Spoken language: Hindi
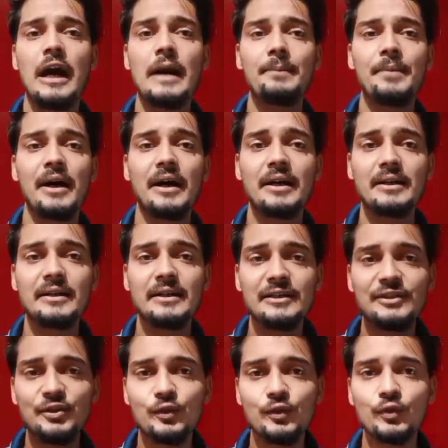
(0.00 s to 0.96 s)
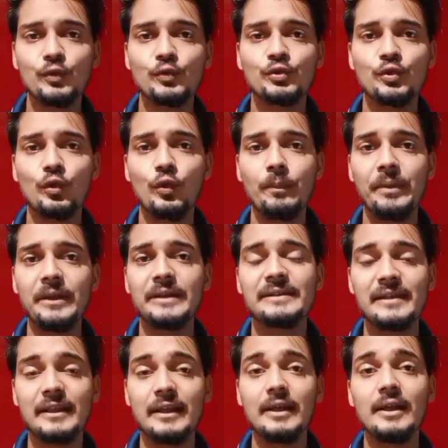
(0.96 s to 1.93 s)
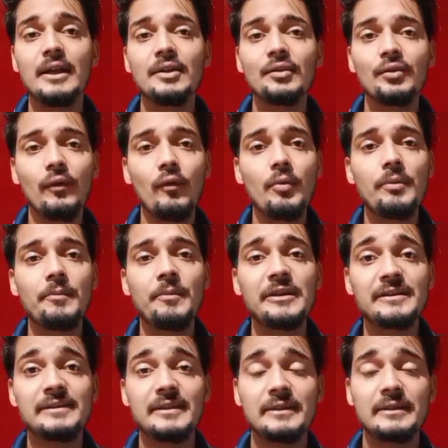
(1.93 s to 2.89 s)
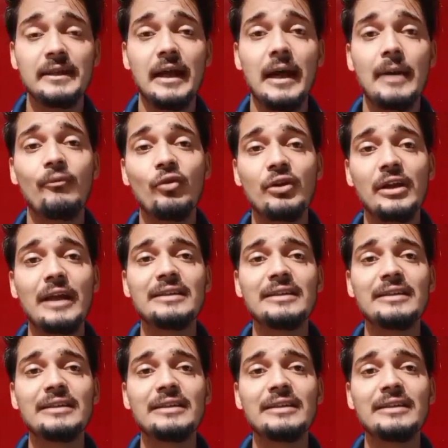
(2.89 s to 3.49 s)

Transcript: आप अगर किसी को दूसरों को भेजते हैं तो वो भी भेज सकते हैं अब वो